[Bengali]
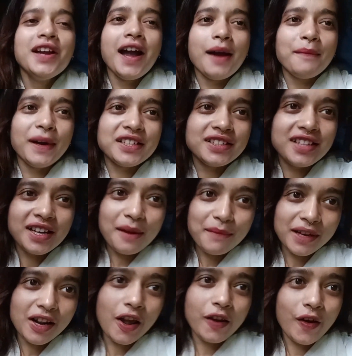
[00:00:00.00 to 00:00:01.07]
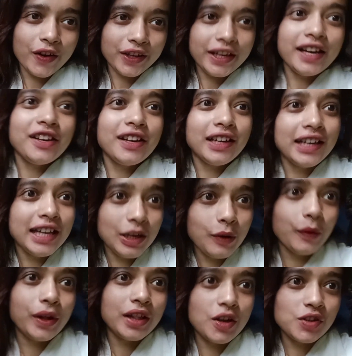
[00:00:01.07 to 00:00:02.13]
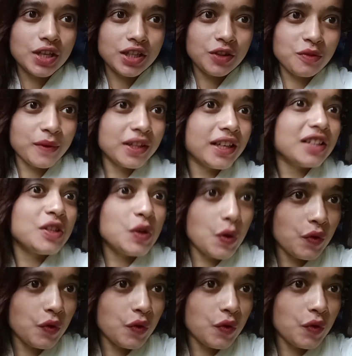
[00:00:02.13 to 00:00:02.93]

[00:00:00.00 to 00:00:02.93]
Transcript: আর পাশে থাকা বেলাইকনটি একটু ক্লিক করে দাও যাতে তোমাদের কিছু